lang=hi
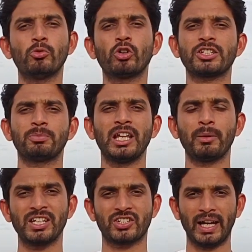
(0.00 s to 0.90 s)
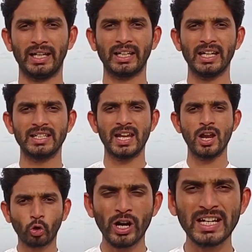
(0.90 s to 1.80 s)
जम्मू कश्मीर में जाने के
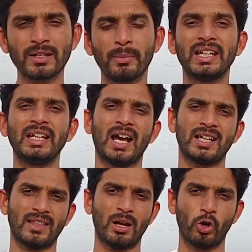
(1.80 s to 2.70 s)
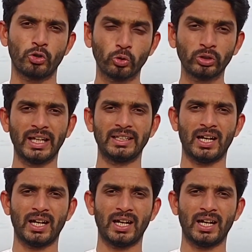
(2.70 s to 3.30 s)
लिए कोई जमीनी रास्ता मौजूद नहीं